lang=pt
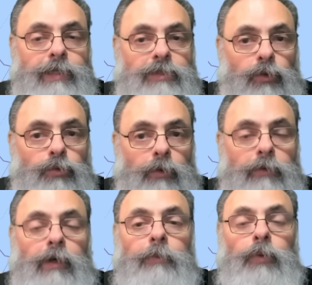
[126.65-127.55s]
a essa altura
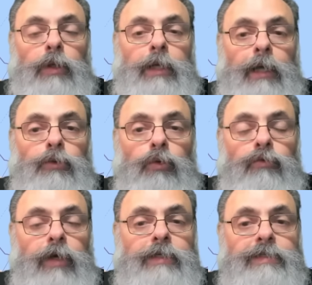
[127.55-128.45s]
do campeonato o
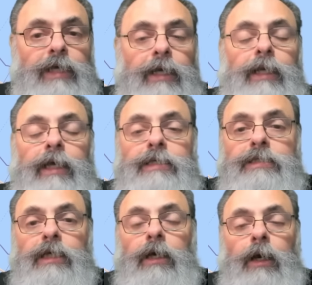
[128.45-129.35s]
governo
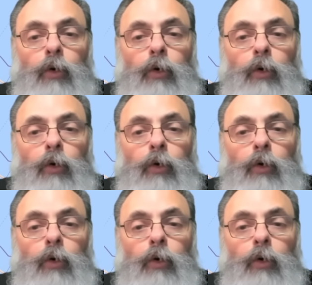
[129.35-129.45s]
israelense